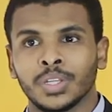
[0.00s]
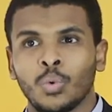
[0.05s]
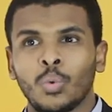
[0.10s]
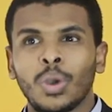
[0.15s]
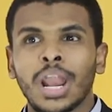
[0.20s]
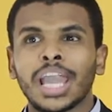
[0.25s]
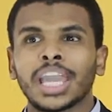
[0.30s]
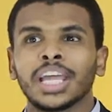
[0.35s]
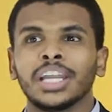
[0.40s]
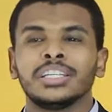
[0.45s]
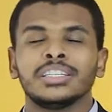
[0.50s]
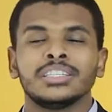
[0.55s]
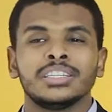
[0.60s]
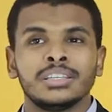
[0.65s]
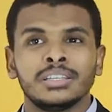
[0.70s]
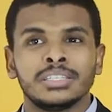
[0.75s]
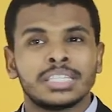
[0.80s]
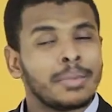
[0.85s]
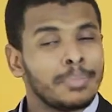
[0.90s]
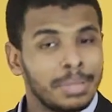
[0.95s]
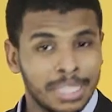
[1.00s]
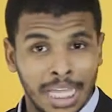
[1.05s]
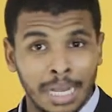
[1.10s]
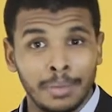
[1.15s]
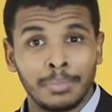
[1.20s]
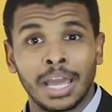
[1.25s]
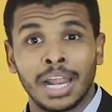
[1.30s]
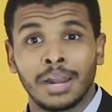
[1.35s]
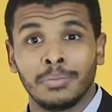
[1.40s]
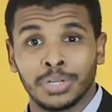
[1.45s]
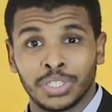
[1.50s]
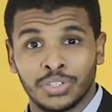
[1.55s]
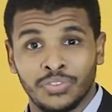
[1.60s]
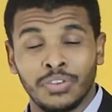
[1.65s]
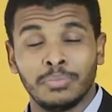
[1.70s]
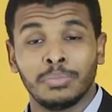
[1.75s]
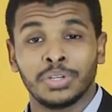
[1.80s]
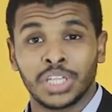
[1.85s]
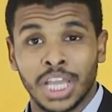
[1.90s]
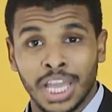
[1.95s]
ولكن زي ما اتكلمنا عن في
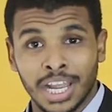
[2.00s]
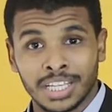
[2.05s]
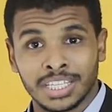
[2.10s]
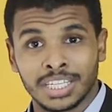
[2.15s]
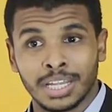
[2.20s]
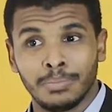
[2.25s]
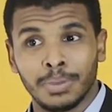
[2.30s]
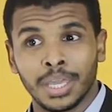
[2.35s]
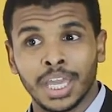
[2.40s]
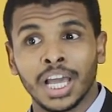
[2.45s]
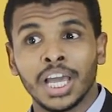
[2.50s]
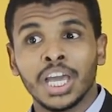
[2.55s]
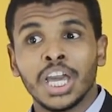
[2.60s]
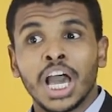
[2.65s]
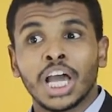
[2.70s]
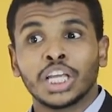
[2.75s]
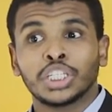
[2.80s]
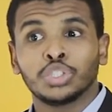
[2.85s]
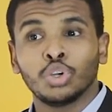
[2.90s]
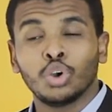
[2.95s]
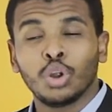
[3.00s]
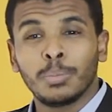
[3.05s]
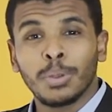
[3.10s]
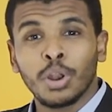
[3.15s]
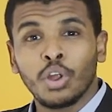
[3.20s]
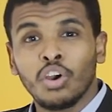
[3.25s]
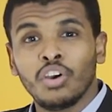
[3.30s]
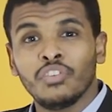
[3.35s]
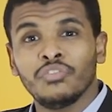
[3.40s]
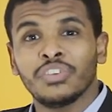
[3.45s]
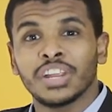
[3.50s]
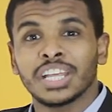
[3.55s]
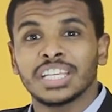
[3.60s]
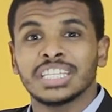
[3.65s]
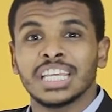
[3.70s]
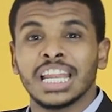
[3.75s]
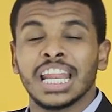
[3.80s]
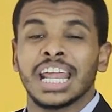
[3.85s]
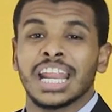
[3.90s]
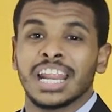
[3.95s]
المشاعر السلبية الشعور بالخوف
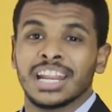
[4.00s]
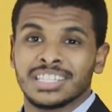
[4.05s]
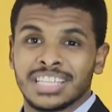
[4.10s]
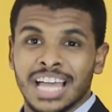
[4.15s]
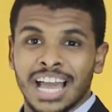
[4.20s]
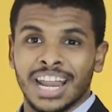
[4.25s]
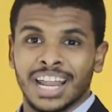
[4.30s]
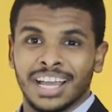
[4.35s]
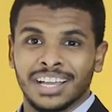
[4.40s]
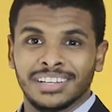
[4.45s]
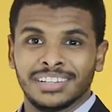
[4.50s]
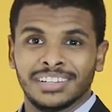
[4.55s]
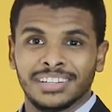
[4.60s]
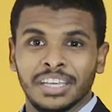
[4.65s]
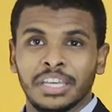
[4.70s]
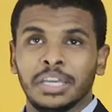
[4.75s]
بيرسل لنا رسالة